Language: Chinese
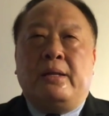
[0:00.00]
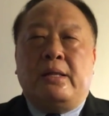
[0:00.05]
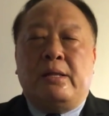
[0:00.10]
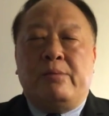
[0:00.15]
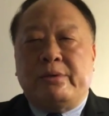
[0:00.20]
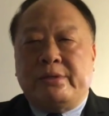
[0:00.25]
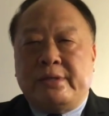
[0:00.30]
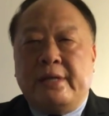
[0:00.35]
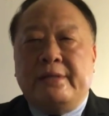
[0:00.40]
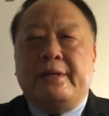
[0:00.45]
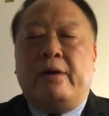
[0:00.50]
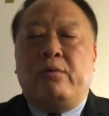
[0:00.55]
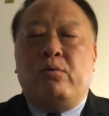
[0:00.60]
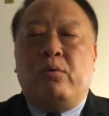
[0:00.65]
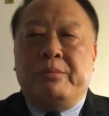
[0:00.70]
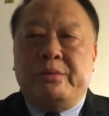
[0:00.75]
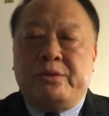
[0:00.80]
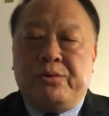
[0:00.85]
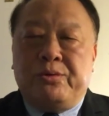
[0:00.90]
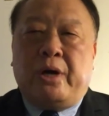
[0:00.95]
那么现在
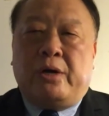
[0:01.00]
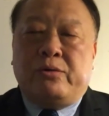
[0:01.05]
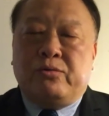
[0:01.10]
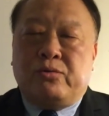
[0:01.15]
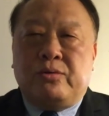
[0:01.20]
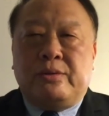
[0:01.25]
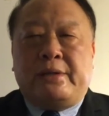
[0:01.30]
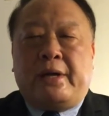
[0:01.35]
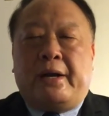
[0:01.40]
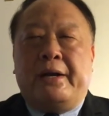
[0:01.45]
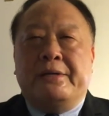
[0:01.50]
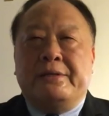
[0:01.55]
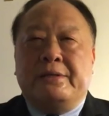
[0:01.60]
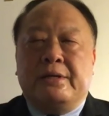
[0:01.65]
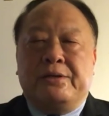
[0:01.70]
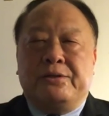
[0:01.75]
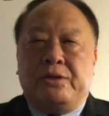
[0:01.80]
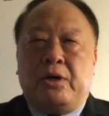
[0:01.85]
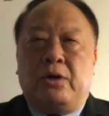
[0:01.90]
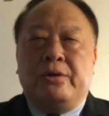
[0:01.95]
我们就是要注，当然
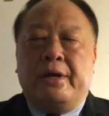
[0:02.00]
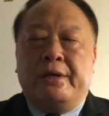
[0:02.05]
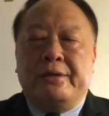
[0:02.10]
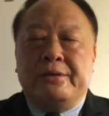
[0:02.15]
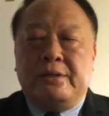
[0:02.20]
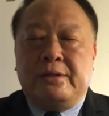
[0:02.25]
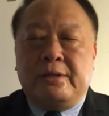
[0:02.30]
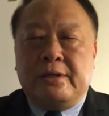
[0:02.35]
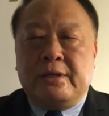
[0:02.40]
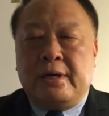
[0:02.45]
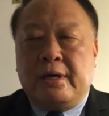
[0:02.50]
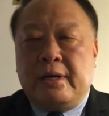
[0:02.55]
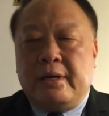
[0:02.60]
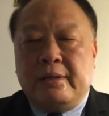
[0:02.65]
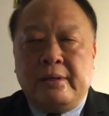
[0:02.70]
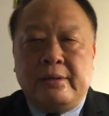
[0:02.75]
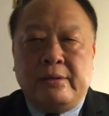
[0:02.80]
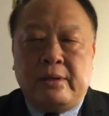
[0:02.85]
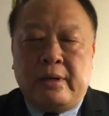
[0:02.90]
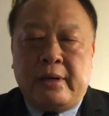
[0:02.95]
这个焦点，这
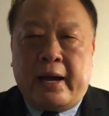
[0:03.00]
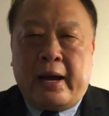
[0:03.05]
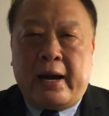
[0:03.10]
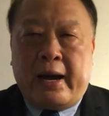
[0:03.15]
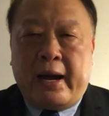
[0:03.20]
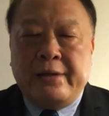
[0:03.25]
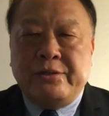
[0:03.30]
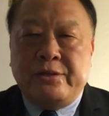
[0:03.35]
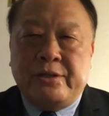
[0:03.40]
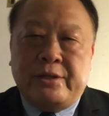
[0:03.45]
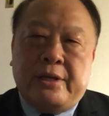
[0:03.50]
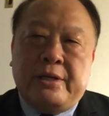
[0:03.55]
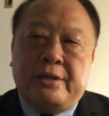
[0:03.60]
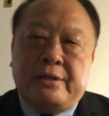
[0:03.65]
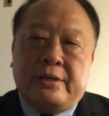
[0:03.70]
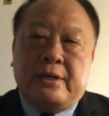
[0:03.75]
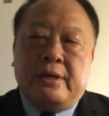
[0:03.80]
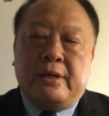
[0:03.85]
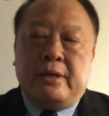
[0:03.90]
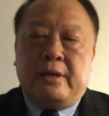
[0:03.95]
个两韩之间的
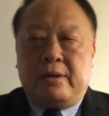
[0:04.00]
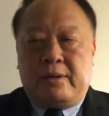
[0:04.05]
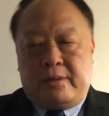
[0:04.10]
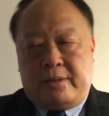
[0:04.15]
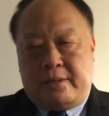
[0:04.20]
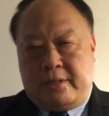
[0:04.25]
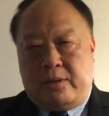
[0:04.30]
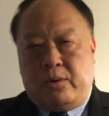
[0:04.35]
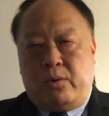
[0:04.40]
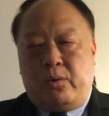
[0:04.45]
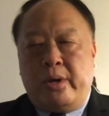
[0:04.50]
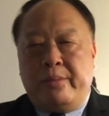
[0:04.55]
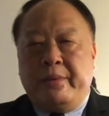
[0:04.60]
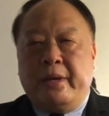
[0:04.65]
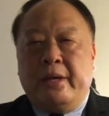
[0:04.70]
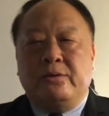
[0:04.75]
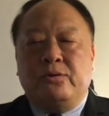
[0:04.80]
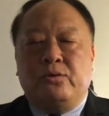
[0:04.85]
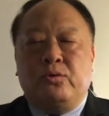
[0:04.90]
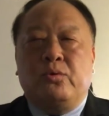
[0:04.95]
这个呃会
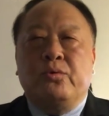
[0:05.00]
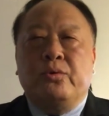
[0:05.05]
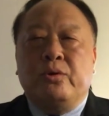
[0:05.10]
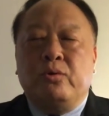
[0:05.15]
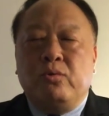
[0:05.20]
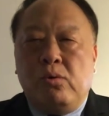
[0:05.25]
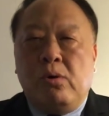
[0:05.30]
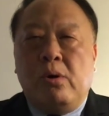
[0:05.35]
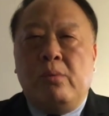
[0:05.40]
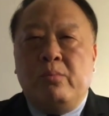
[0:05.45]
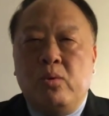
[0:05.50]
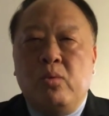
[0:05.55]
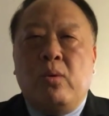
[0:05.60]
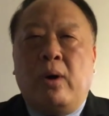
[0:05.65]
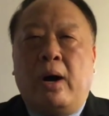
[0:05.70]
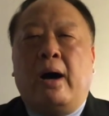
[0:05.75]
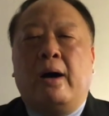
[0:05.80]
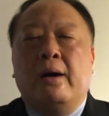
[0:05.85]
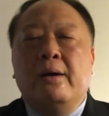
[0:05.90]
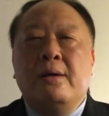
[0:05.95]
面终于落幕
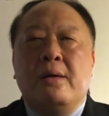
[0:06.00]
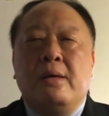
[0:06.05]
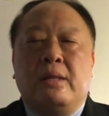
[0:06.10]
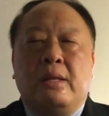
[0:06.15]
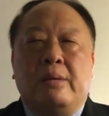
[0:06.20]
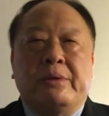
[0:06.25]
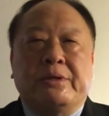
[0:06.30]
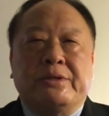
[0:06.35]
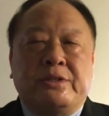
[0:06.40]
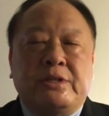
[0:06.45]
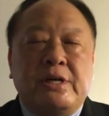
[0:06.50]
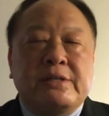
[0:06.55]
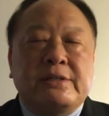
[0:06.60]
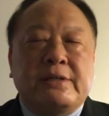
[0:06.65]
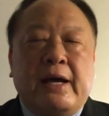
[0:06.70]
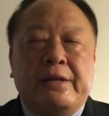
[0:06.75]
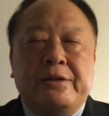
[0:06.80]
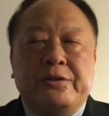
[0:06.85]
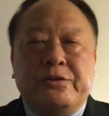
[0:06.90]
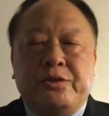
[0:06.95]
啊。那么剩
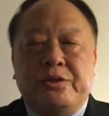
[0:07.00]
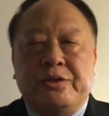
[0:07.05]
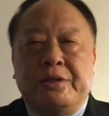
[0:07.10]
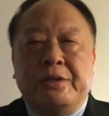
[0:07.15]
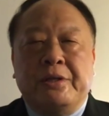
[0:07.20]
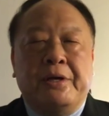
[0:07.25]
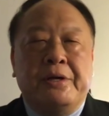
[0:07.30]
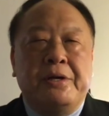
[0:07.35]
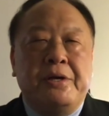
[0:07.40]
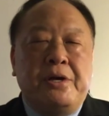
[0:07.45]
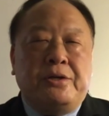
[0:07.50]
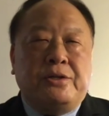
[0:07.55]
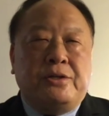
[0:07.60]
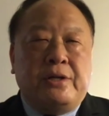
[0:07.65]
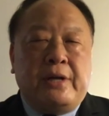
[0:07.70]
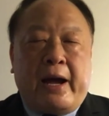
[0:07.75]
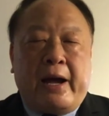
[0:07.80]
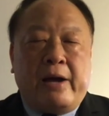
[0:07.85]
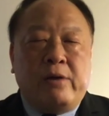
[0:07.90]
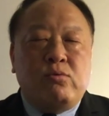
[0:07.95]
下的事情呢，
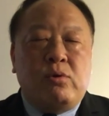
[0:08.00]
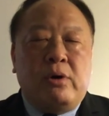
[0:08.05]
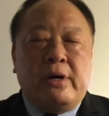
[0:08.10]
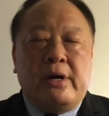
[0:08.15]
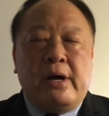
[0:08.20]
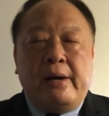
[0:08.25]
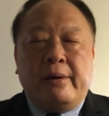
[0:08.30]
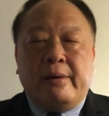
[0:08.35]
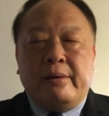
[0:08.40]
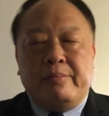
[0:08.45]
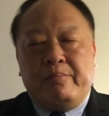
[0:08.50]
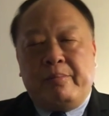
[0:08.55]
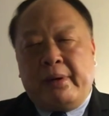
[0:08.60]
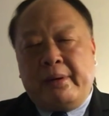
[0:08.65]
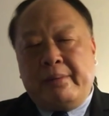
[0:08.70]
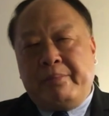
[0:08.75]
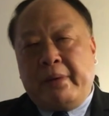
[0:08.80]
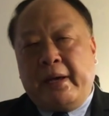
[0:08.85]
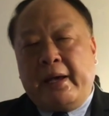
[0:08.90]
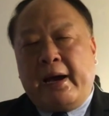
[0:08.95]
是韩国跟
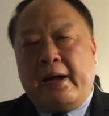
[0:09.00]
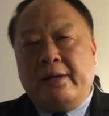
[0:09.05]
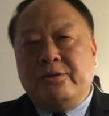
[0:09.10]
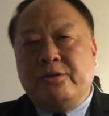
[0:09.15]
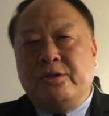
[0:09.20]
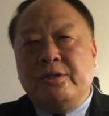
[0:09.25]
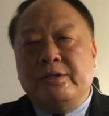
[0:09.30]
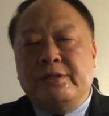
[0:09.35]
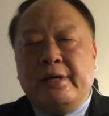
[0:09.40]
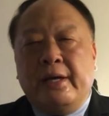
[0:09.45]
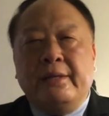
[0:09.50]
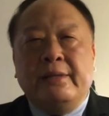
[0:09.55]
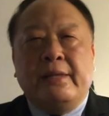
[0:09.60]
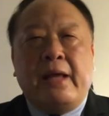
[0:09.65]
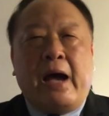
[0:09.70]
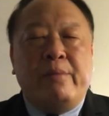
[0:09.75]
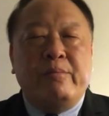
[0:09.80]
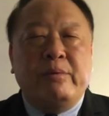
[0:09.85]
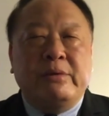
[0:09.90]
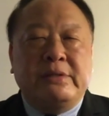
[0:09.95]
呃北韩之间
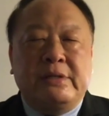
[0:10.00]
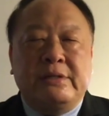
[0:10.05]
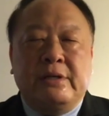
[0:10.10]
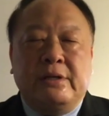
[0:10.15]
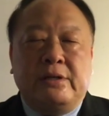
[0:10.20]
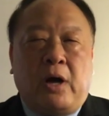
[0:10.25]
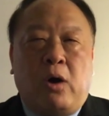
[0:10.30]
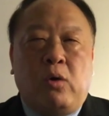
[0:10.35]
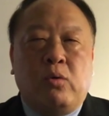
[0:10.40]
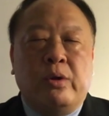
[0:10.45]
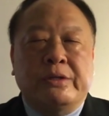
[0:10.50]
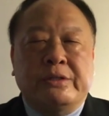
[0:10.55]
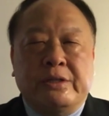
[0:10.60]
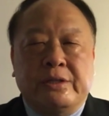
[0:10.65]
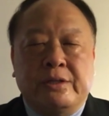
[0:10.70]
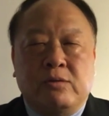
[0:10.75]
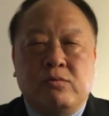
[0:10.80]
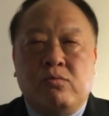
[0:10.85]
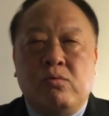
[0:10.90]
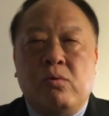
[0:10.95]
他们自己讨论自
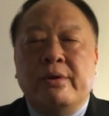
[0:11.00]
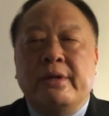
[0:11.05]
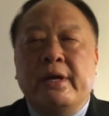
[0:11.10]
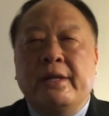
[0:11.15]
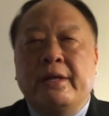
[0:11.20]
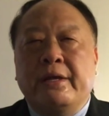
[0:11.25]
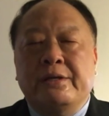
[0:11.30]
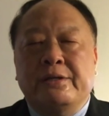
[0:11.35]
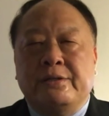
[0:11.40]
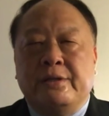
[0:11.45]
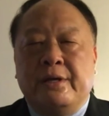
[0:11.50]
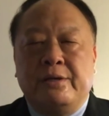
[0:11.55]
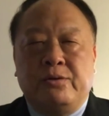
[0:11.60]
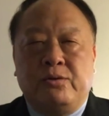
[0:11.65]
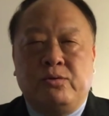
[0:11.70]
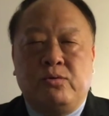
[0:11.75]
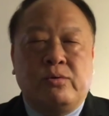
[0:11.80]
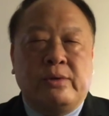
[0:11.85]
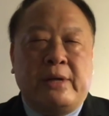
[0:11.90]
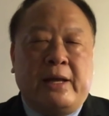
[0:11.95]
己国内的一些
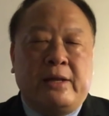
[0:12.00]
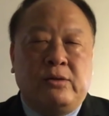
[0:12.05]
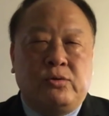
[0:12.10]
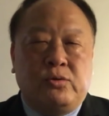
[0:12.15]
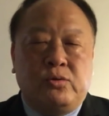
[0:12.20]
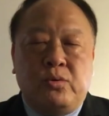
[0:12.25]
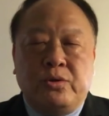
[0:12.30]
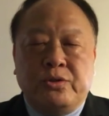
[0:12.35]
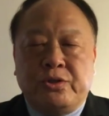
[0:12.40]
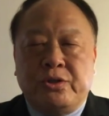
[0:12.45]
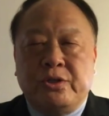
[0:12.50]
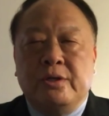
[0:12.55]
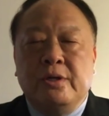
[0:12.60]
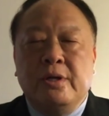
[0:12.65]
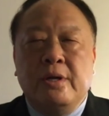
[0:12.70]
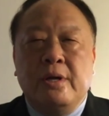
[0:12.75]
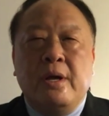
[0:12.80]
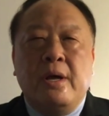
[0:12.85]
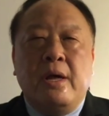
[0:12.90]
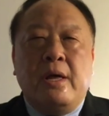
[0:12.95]
重大的措
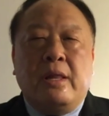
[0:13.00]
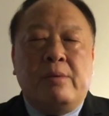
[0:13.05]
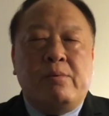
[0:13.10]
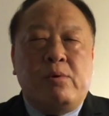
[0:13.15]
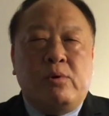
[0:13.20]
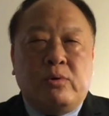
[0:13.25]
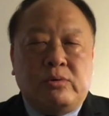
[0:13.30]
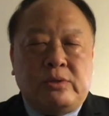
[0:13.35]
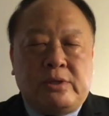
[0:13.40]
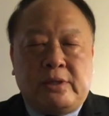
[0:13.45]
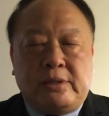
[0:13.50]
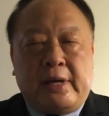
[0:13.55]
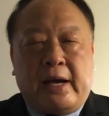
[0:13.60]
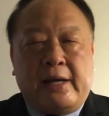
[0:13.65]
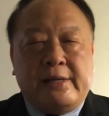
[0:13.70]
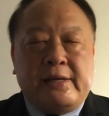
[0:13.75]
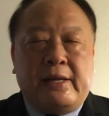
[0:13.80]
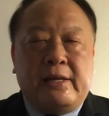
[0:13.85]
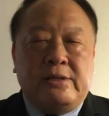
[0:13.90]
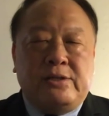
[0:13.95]
施。那么这
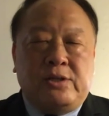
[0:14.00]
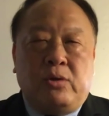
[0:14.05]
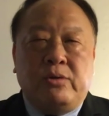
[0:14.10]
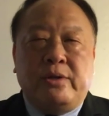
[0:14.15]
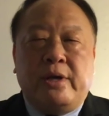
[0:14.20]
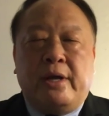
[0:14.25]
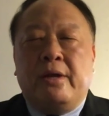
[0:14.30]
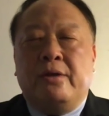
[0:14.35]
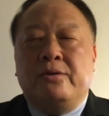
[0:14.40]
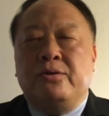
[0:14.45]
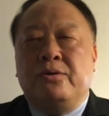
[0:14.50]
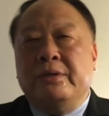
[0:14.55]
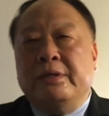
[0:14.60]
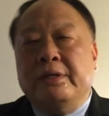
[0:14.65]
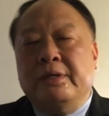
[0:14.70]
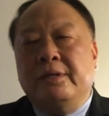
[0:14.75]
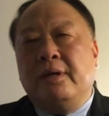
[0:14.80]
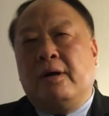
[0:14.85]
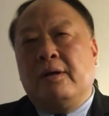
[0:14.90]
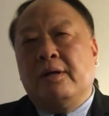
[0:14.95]
大家的焦点呢就
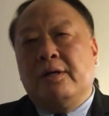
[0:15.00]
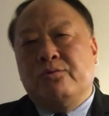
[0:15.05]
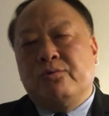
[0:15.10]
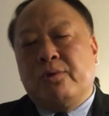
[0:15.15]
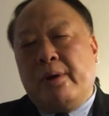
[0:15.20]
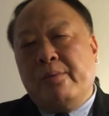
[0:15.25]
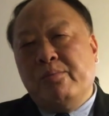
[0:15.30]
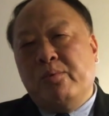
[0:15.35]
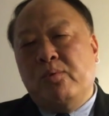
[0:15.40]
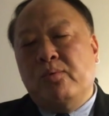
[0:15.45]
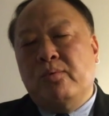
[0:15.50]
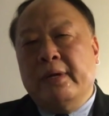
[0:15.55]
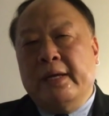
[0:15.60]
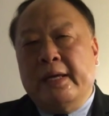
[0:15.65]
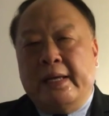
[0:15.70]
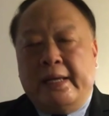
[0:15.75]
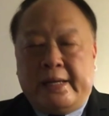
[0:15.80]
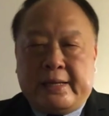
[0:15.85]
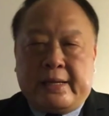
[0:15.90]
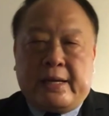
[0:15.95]
移到了川普
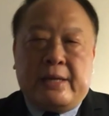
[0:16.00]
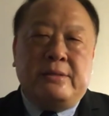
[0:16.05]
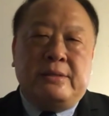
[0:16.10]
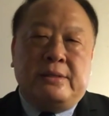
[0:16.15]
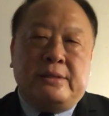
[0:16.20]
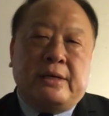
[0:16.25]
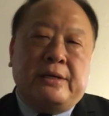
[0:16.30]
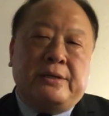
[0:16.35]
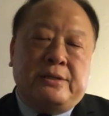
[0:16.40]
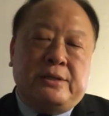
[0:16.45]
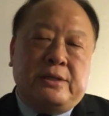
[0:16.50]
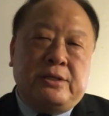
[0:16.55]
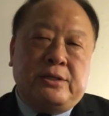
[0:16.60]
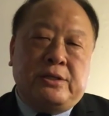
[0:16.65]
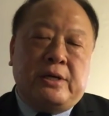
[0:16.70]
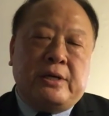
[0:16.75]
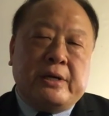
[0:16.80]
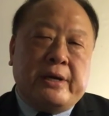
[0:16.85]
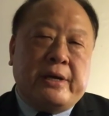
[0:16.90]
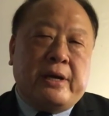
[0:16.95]
跟这个新
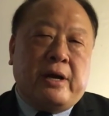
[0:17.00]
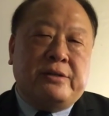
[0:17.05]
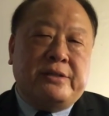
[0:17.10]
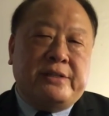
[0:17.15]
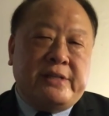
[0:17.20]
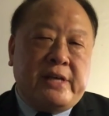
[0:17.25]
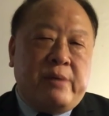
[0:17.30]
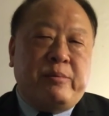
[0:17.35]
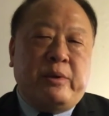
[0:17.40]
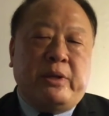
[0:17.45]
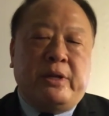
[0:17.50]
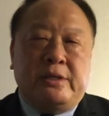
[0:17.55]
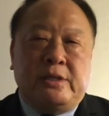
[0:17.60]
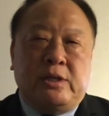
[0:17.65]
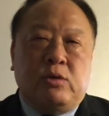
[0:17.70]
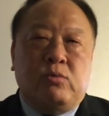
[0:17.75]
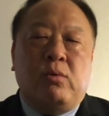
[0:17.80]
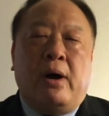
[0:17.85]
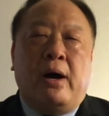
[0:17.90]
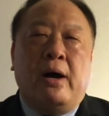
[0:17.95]
政跟要见面的
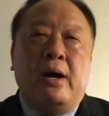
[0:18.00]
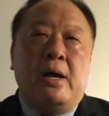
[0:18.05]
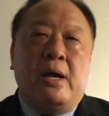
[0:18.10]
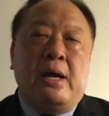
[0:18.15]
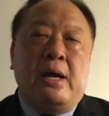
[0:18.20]
情况。